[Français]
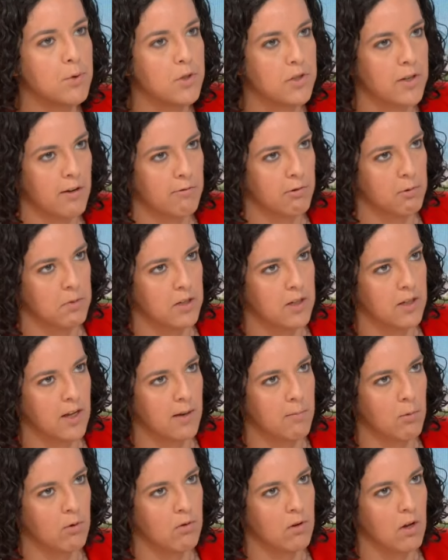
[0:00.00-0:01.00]
cher vos
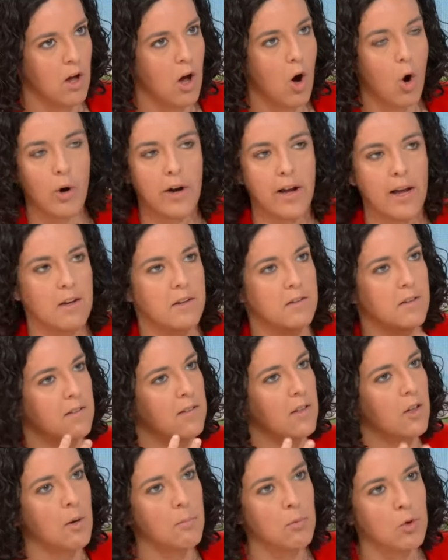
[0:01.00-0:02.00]
médicaments, en réalité,
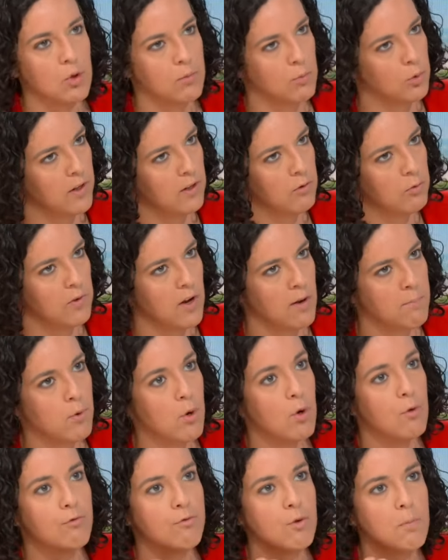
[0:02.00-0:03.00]
c'est comme une augmentation d'impôts.
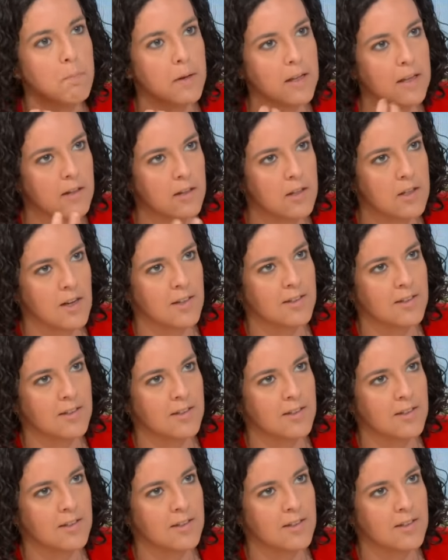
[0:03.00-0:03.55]
Vous payez déjà